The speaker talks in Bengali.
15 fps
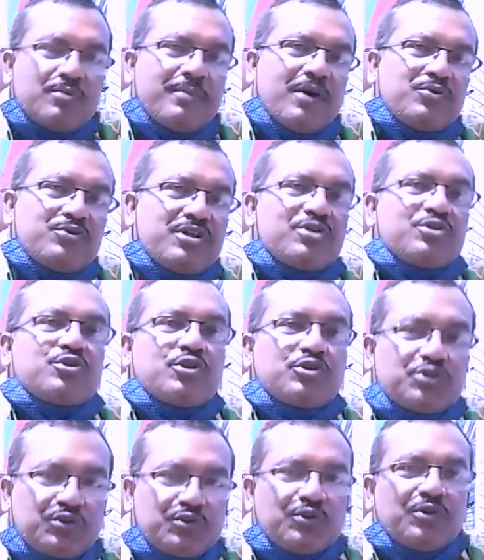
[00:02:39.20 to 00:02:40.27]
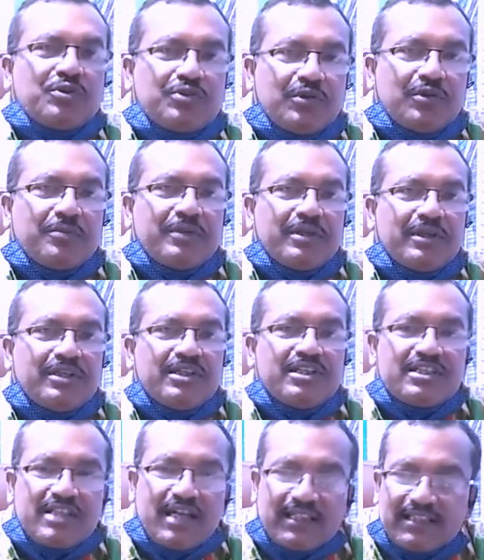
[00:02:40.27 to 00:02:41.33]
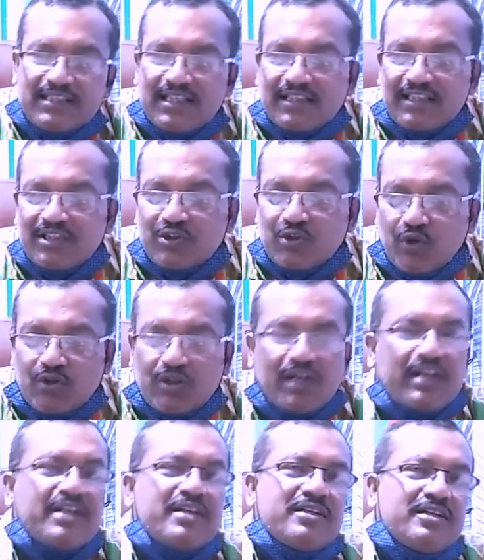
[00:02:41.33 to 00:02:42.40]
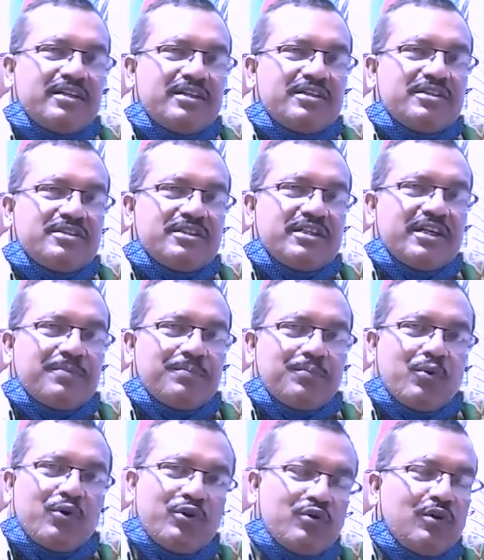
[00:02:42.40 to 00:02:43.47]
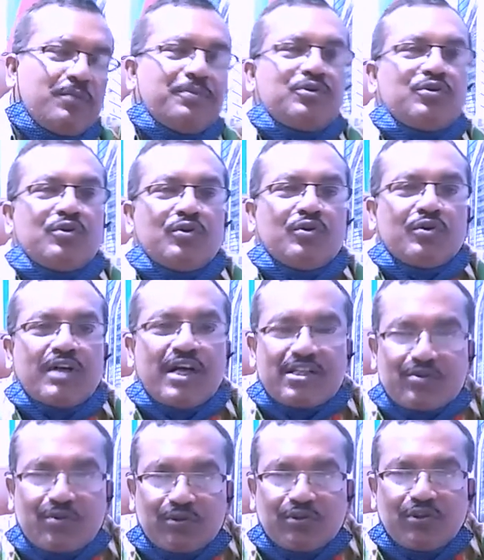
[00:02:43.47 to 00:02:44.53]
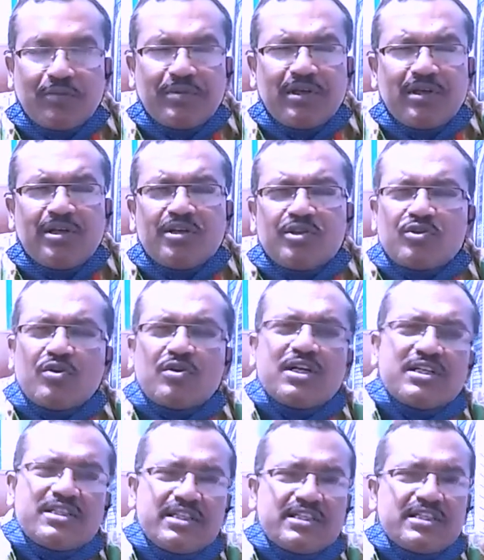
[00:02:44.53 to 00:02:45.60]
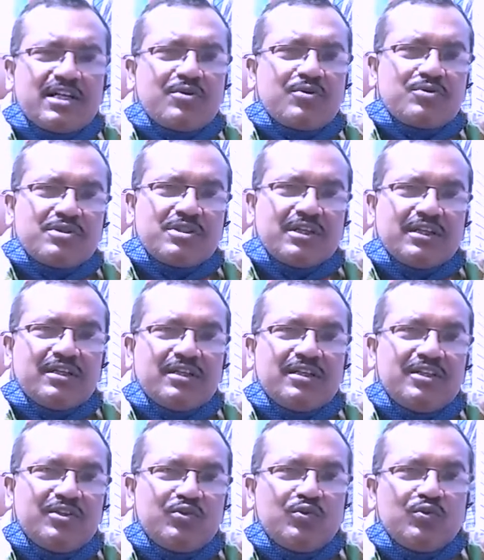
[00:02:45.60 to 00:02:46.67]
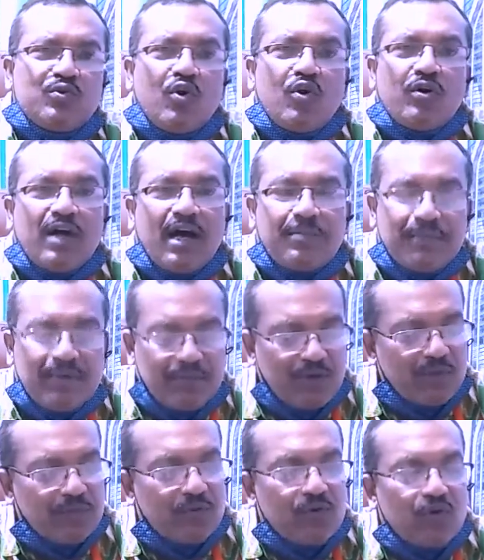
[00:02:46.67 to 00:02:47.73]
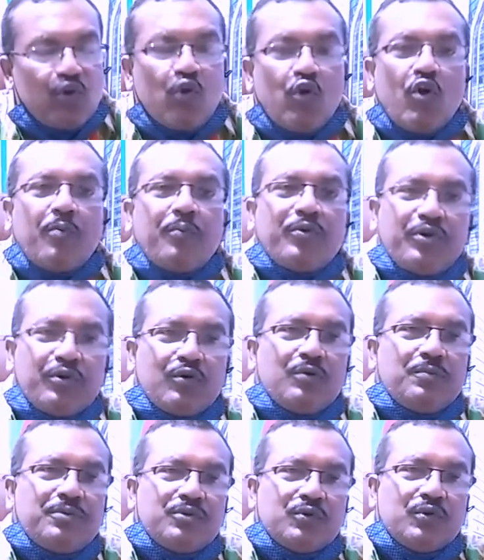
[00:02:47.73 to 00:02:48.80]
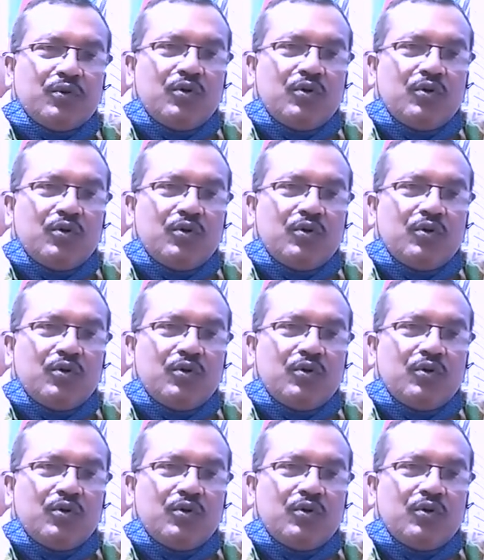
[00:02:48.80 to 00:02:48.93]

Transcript: মানুষের সচেতন হতে হবে সাথে সাথে সরকারের যে পরিকল্পিত কাজ করতে হবে সরকার চেষ্টা করছে কিন্তু আমরা বলবো অপরিকল্পিত